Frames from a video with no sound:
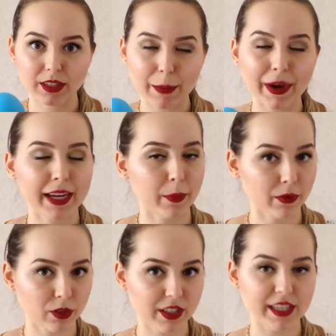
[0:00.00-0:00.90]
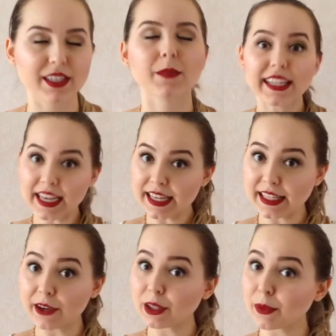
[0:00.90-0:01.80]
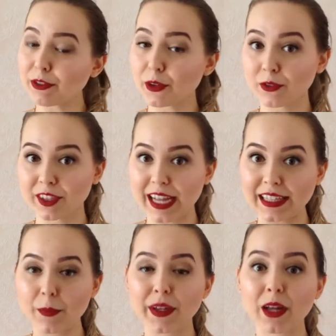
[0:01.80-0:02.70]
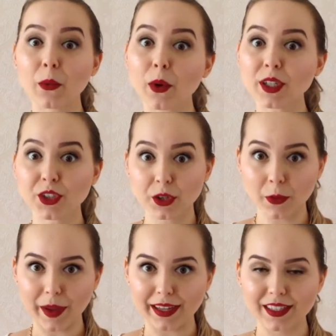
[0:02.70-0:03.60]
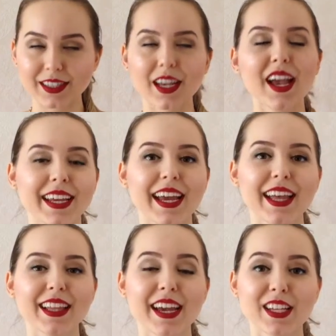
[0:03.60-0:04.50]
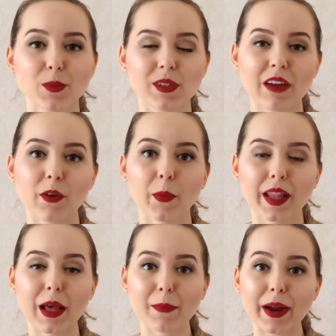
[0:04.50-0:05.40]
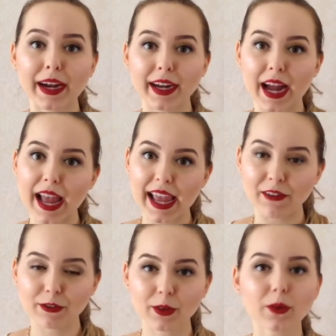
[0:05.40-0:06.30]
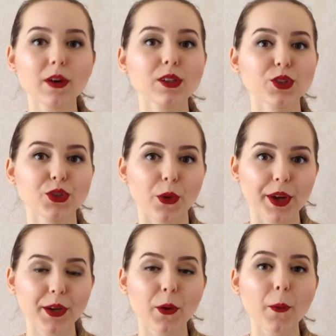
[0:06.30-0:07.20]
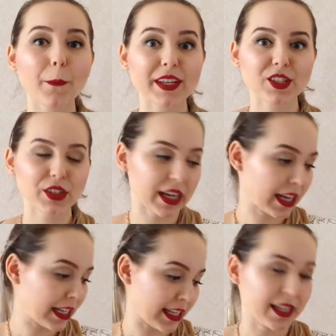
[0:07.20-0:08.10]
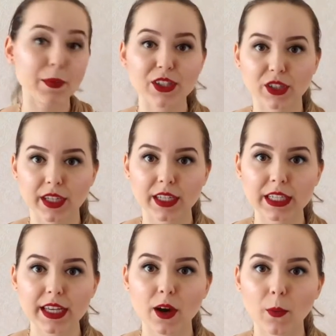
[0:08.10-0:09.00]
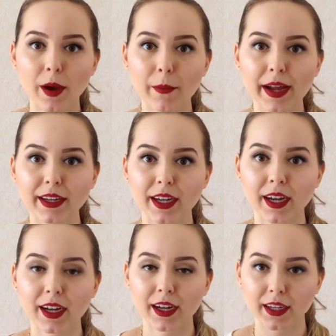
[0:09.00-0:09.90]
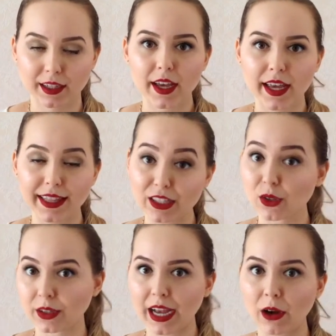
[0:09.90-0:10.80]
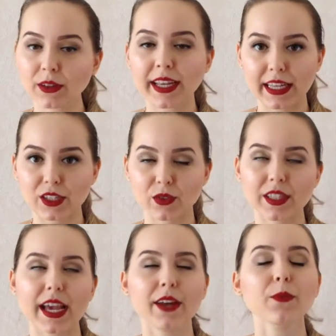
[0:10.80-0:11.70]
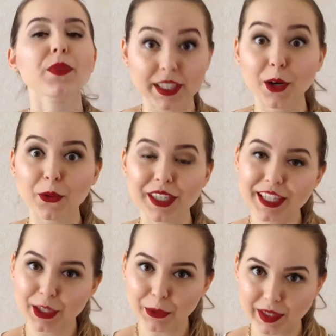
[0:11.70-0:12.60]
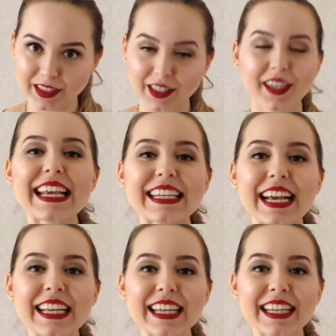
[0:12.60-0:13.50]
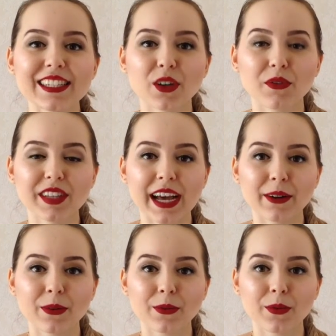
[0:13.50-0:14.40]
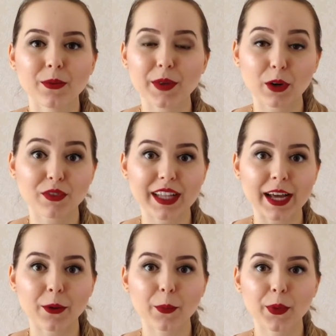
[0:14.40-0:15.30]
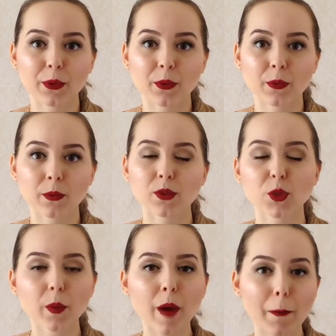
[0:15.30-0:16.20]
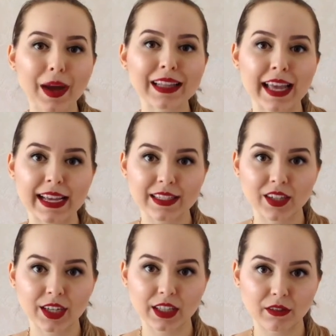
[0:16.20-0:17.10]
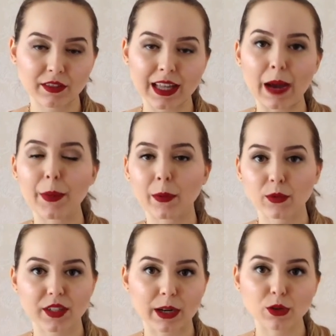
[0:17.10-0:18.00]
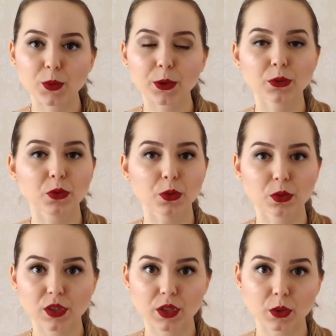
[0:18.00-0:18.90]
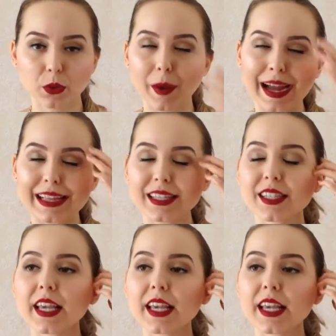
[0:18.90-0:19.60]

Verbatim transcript: da marca pra vocês. E aí eu também fui convidada pela World Comex. Ela é responsável pela marca Revlon, Joico, Mediterrânea. A Mediterrânea é uma marca é nacional, né, que eles fizeram. E a é Unique One. E aí eles convidaram, me convidaram para um, tipo uma palestra que teve lá para mostrar os produtos e tudo mais.